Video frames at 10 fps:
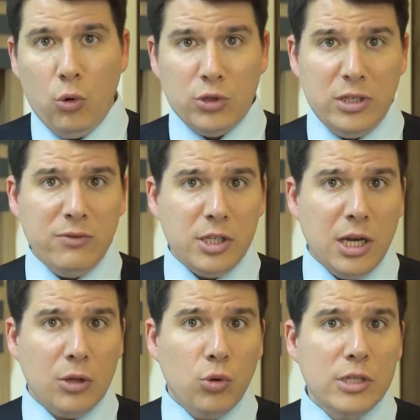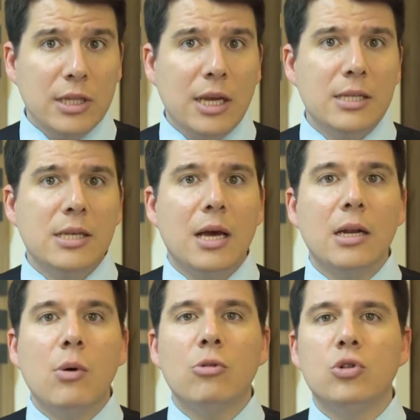Os investigadores
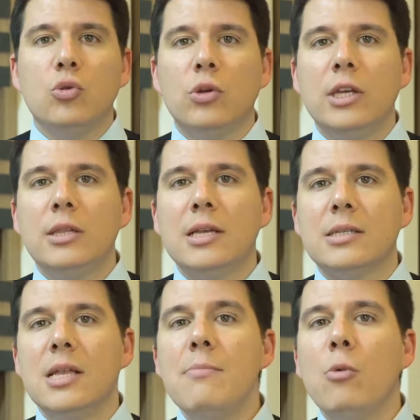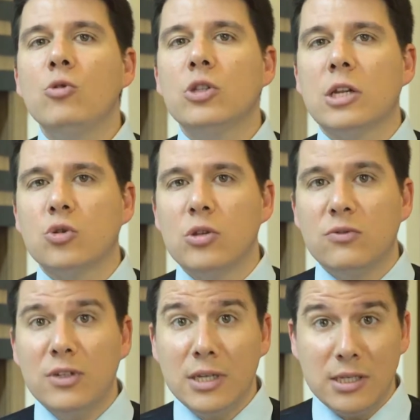analisarão a auditoria das
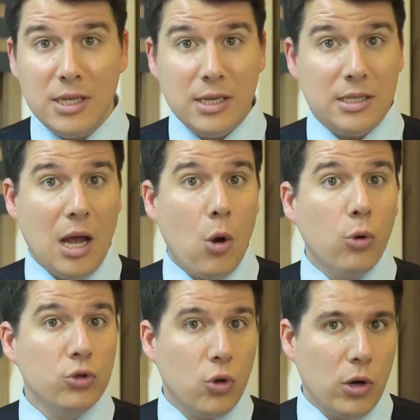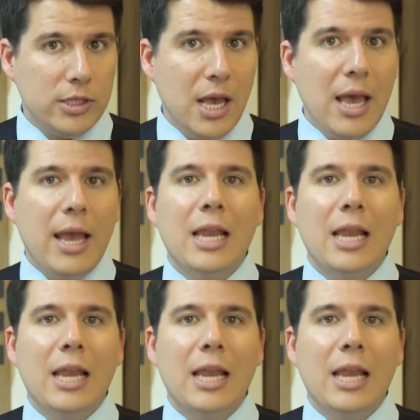demonstrações financeiras da Rolls-Royce